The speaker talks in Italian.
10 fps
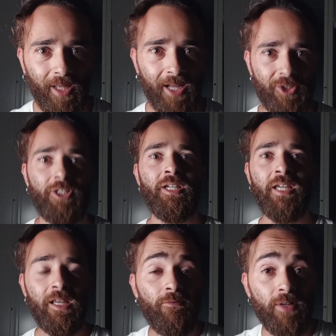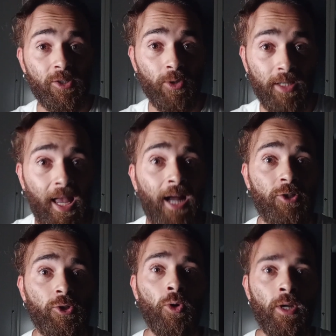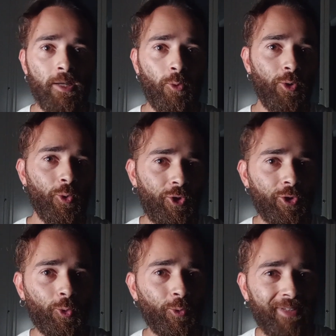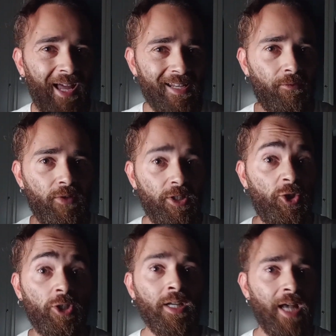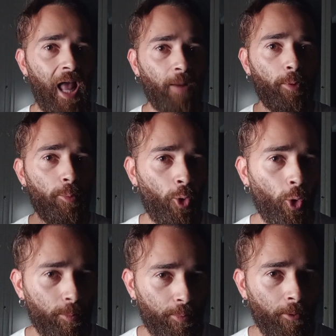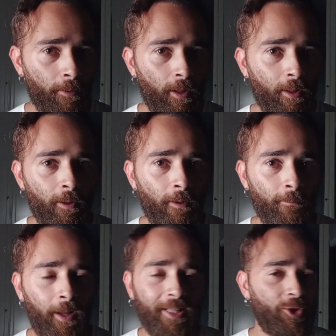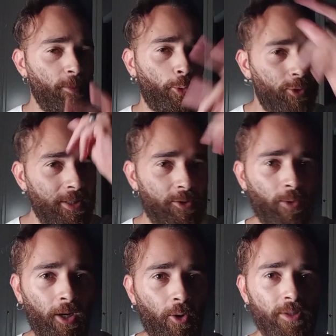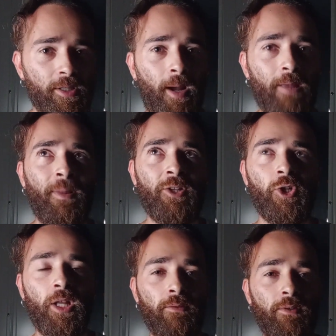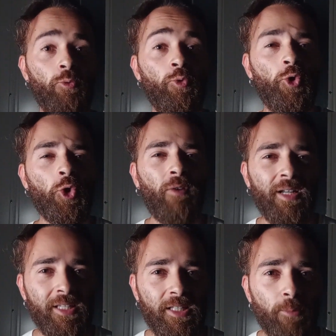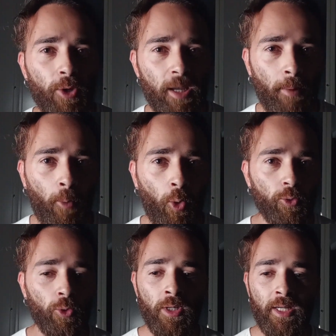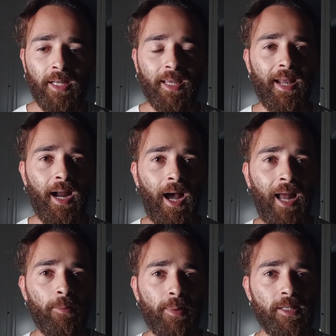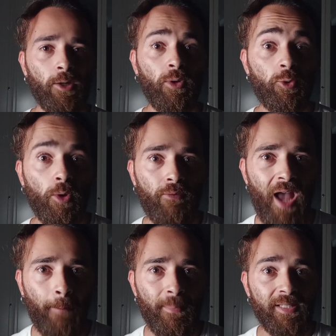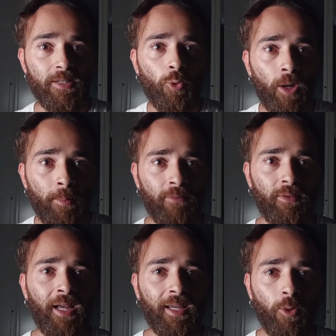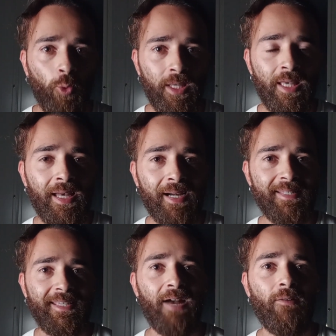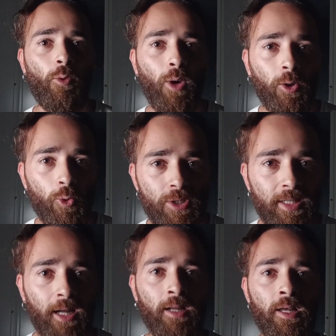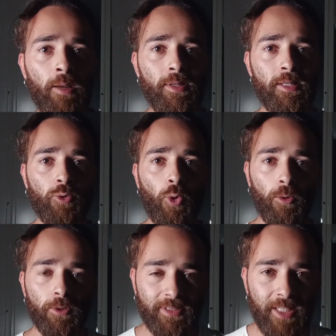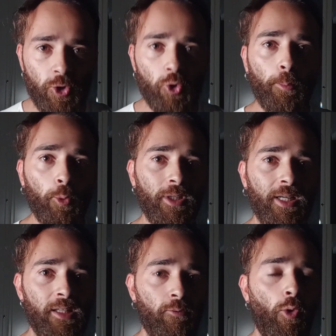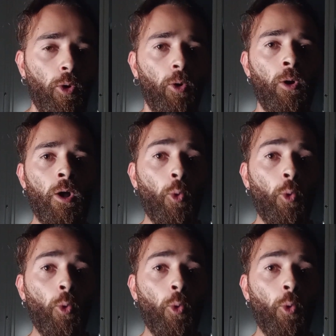Tachi in versione ghiaccio, in cui non ci sono danni fisici al proprio corpo. Adesso ipotizzo una cosa, ma immaginatevi un giovanissimo Yamamoto che era alle prese con le sue fiamme, sicuramente anche lui rischiava qualcosina per il suo stesso potere di fuoco.